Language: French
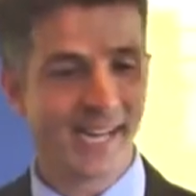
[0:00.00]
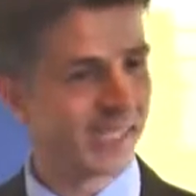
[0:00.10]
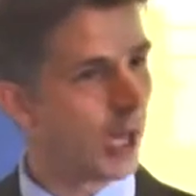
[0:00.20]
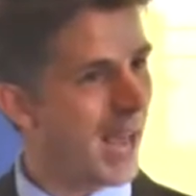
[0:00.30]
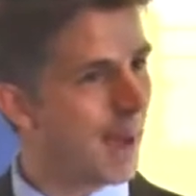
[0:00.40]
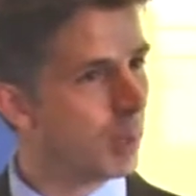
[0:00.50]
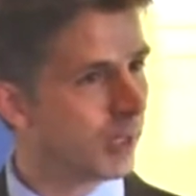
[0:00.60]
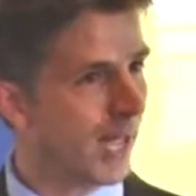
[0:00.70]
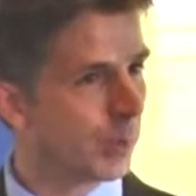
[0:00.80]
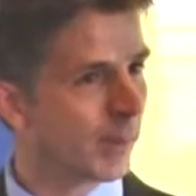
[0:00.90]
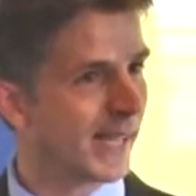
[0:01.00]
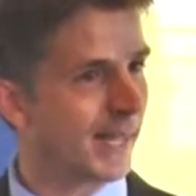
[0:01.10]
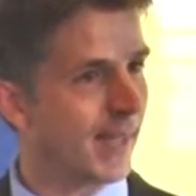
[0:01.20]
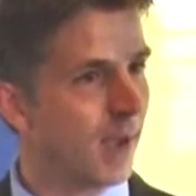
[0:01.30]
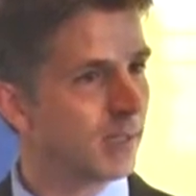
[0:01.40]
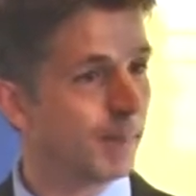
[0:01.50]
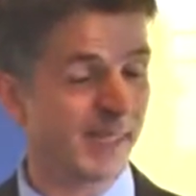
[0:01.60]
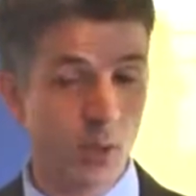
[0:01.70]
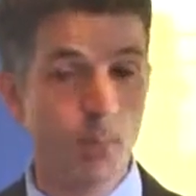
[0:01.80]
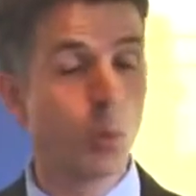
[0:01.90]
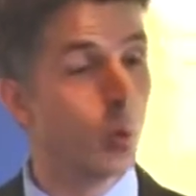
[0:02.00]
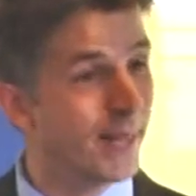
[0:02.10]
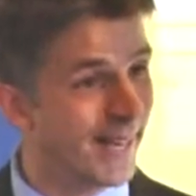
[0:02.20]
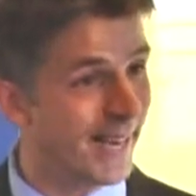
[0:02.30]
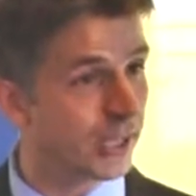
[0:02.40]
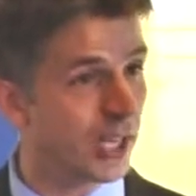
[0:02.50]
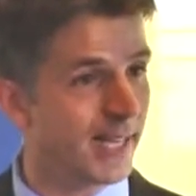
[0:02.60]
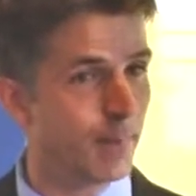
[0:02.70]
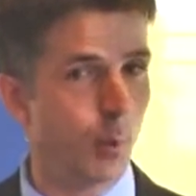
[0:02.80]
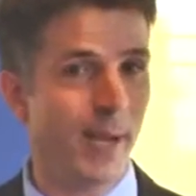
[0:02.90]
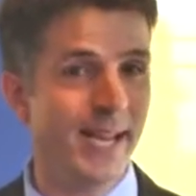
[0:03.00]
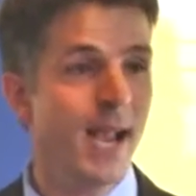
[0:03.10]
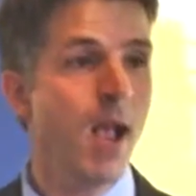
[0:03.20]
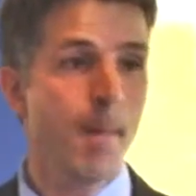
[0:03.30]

raisonnable dans nos attentes, parce qu'il y a beaucoup d'énergie à déployer.